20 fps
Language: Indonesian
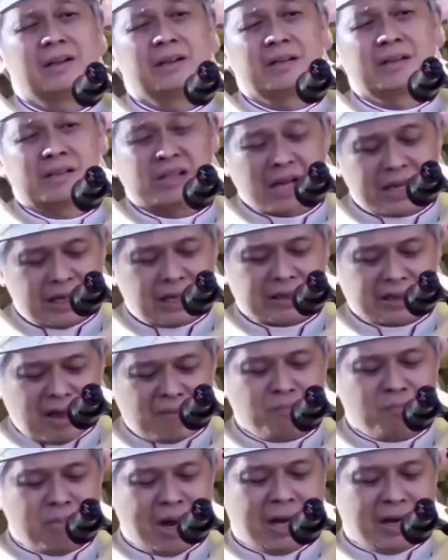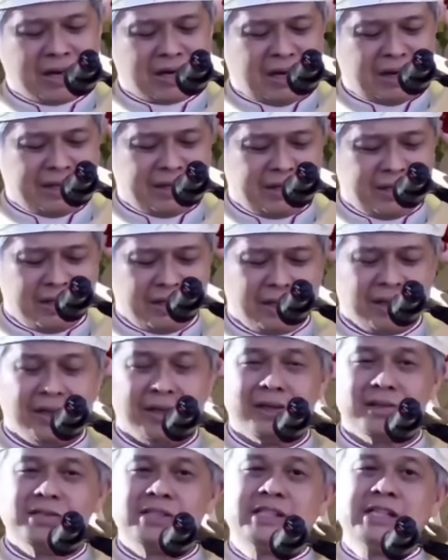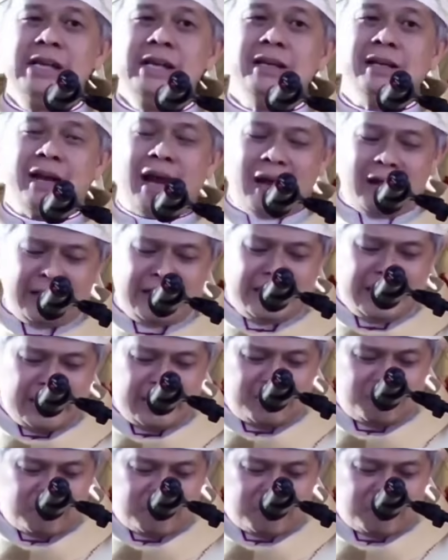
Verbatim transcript: Saya tambahkan, jika ingin